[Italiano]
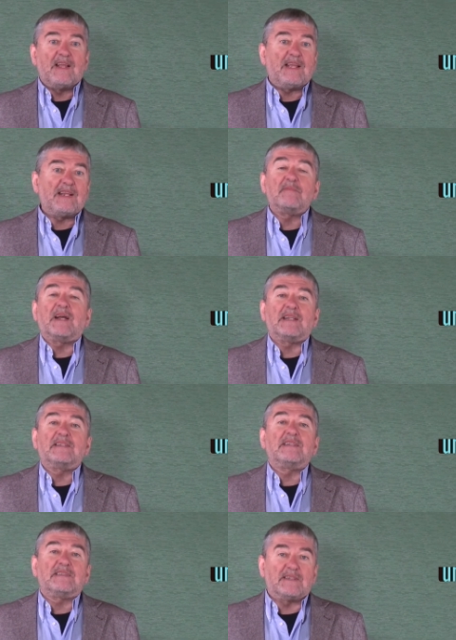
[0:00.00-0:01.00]
e
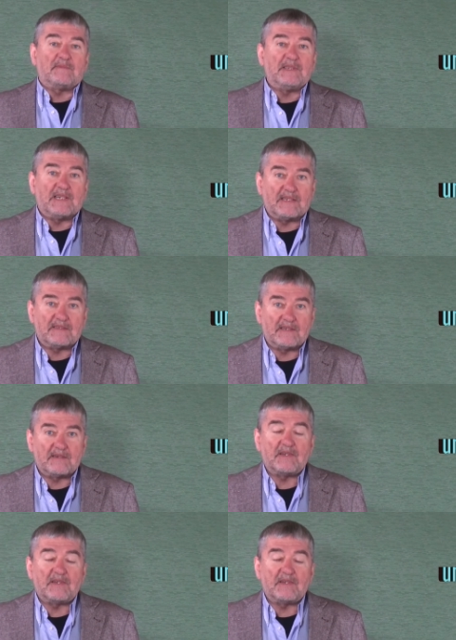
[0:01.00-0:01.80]
rimane determinante.